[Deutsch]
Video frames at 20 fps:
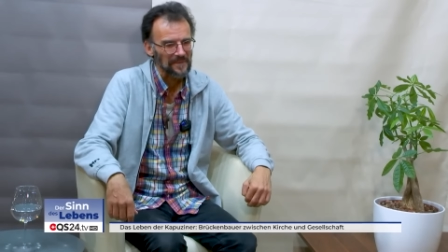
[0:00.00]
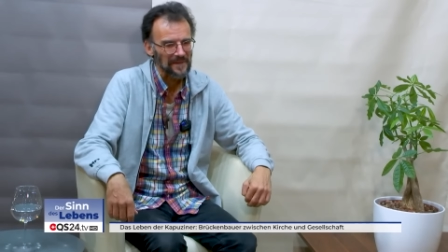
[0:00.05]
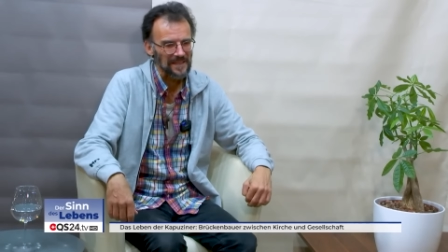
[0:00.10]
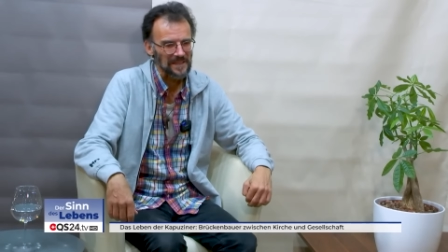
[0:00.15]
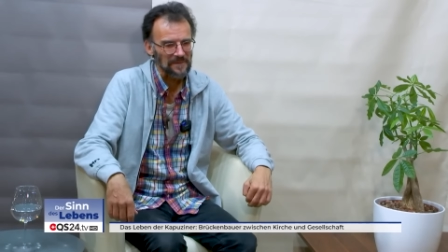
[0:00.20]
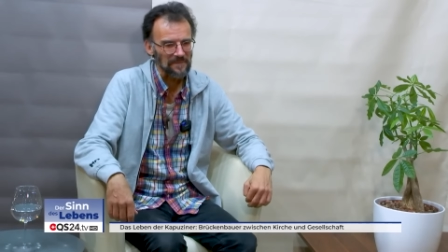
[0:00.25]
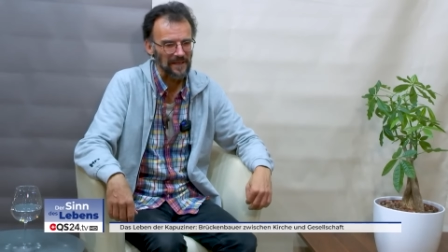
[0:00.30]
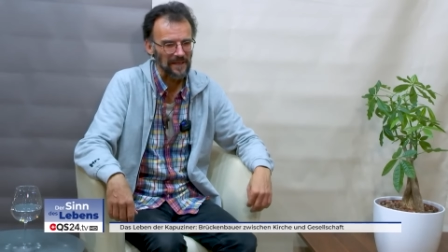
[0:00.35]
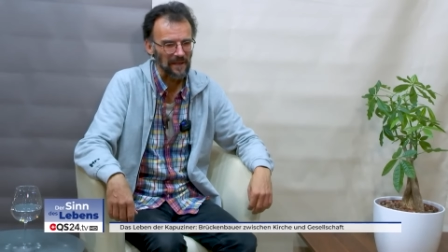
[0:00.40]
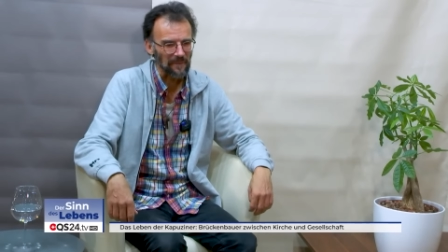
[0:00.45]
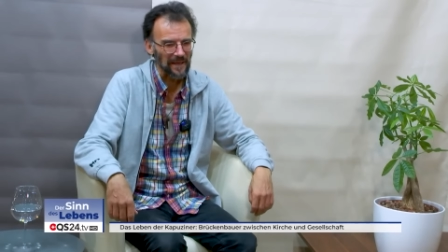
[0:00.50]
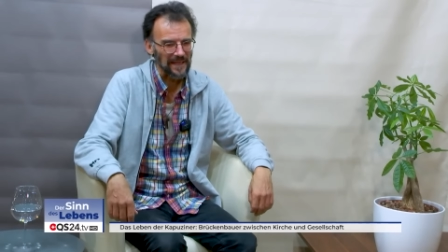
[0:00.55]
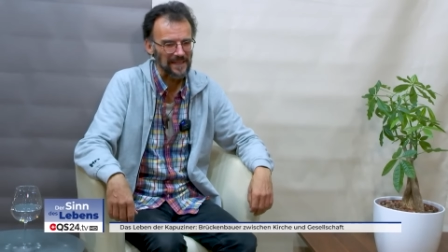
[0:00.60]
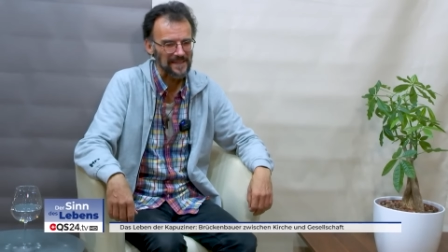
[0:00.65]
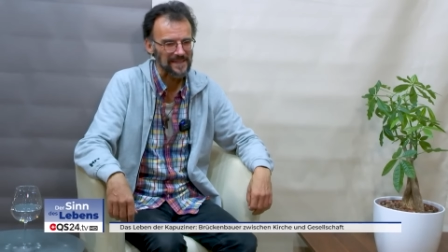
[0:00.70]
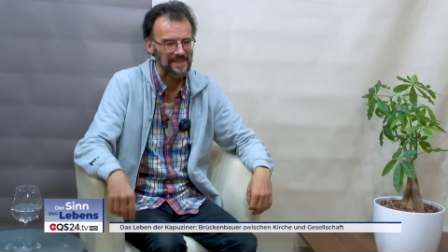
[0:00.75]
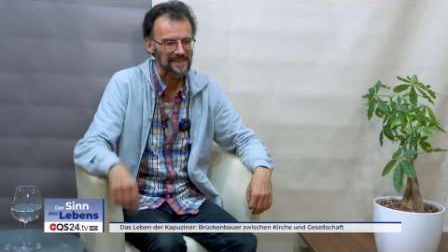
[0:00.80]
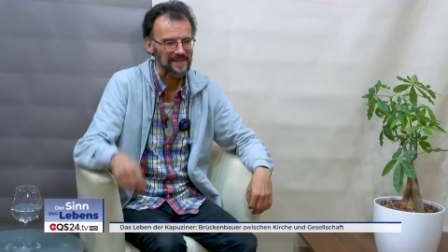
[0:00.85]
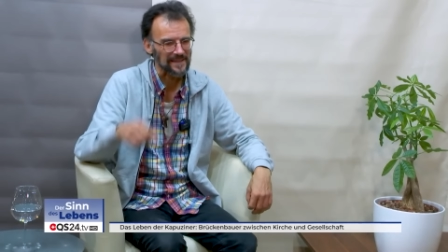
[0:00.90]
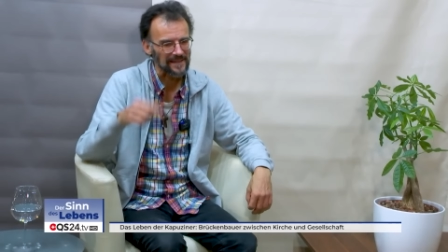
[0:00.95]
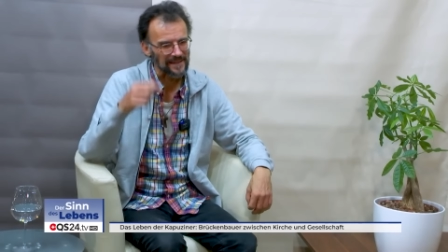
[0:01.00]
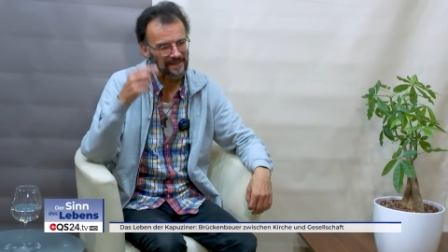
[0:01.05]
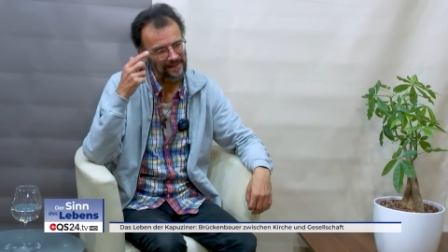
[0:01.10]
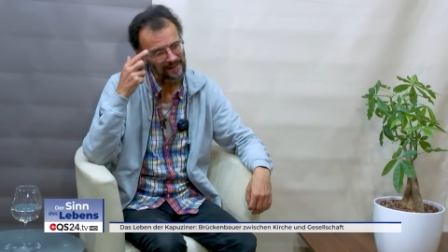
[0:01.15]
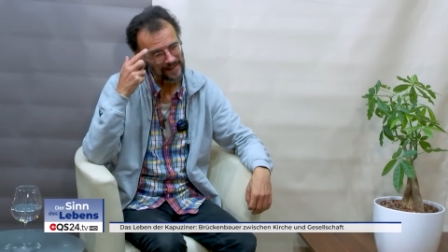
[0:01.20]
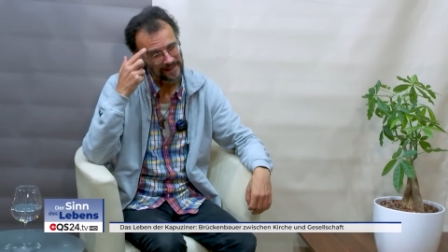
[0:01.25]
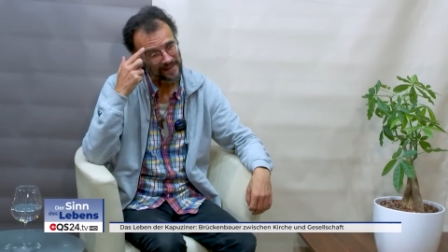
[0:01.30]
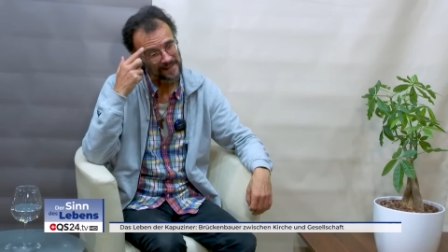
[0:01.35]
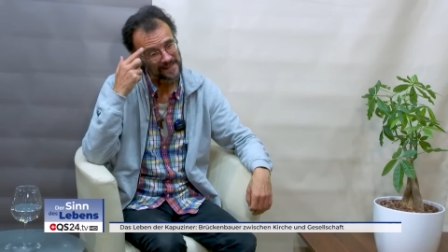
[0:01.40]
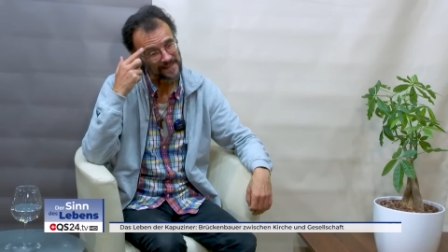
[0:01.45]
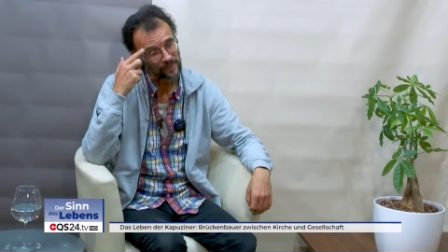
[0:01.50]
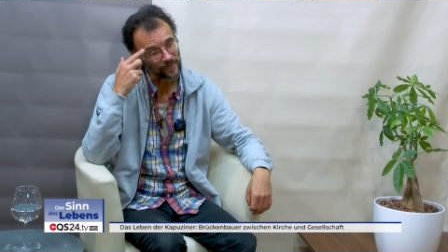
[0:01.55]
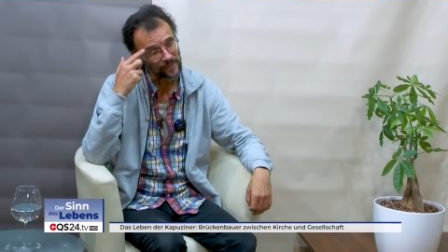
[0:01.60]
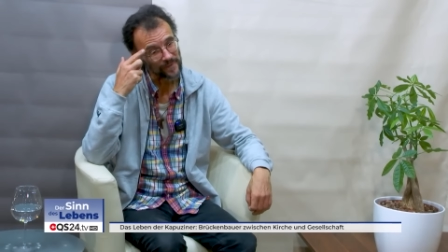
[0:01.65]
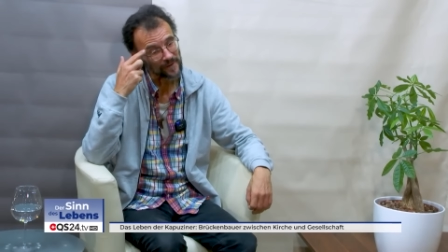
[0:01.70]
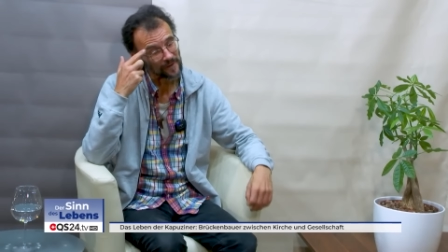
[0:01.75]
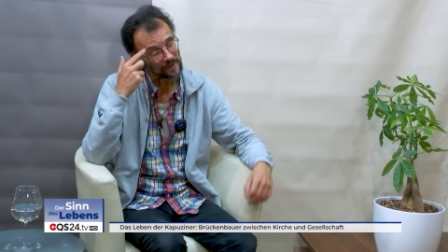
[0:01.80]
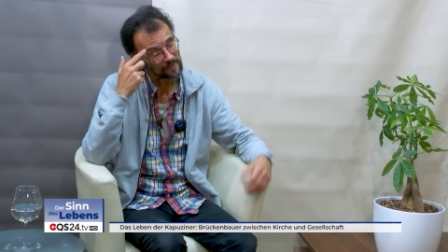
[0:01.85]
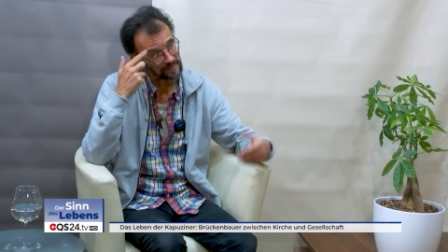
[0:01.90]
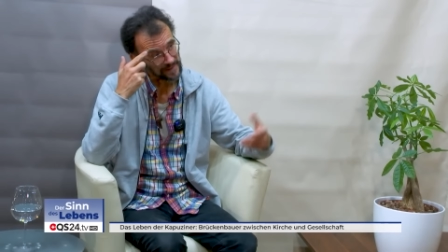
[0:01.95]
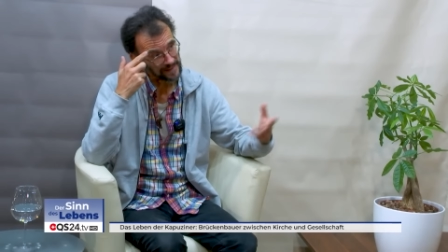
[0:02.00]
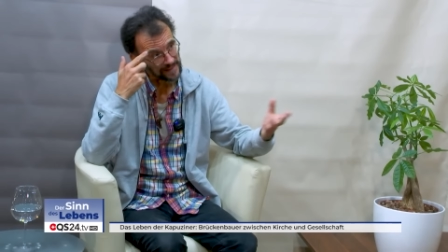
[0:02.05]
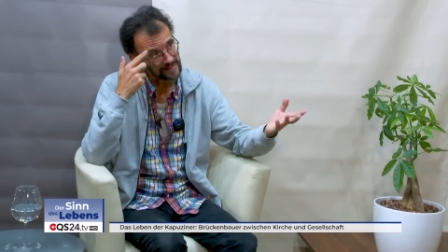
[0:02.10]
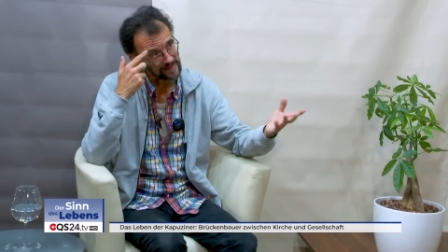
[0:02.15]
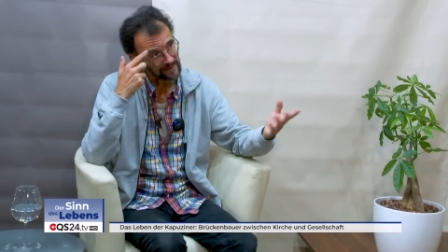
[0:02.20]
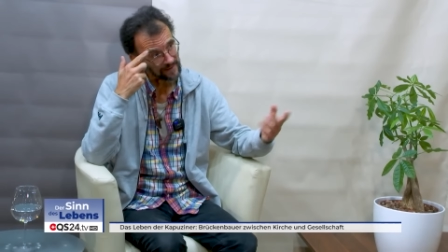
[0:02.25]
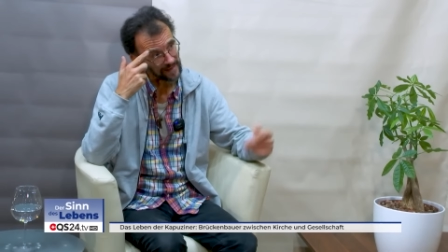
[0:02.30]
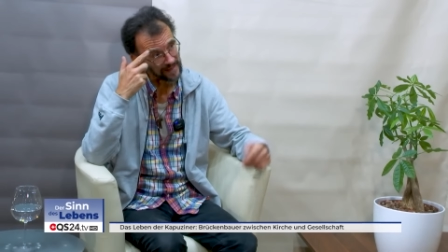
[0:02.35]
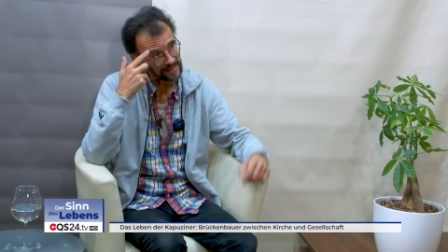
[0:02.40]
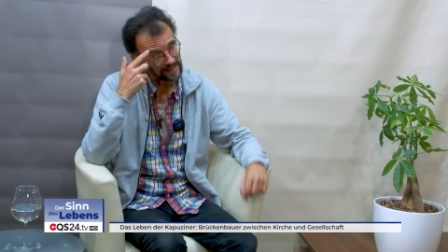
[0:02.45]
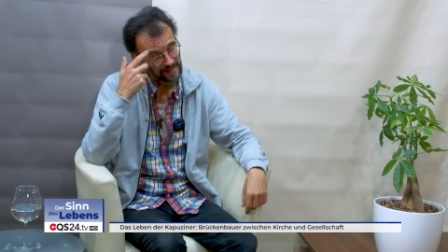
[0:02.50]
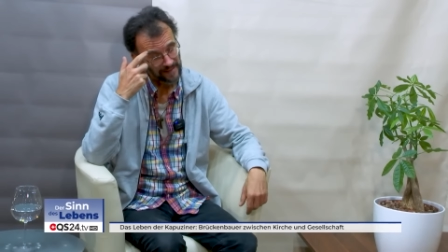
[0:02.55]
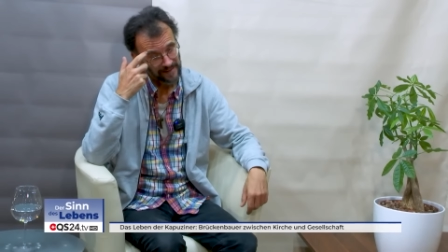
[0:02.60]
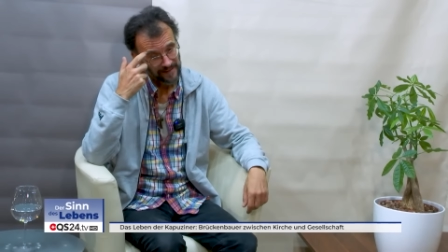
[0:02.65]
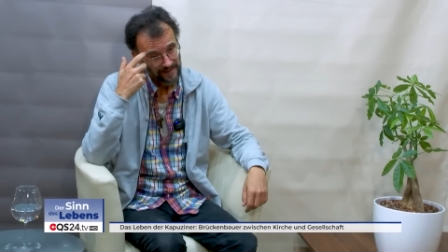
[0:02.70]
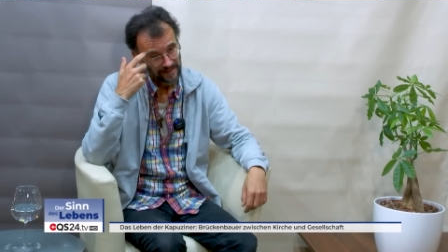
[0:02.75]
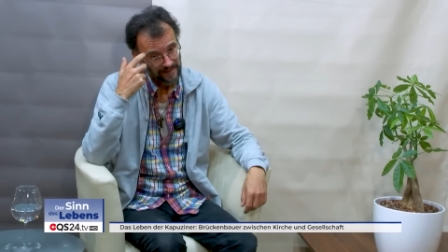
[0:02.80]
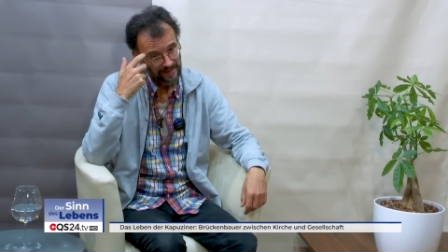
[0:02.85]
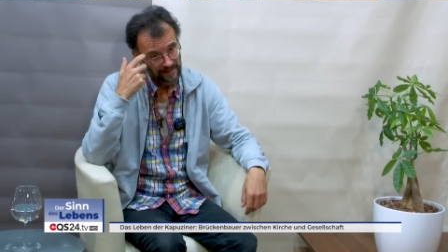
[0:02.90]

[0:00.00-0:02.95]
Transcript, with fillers: Ich bin am letzten äh, Sonntag bin ich an eine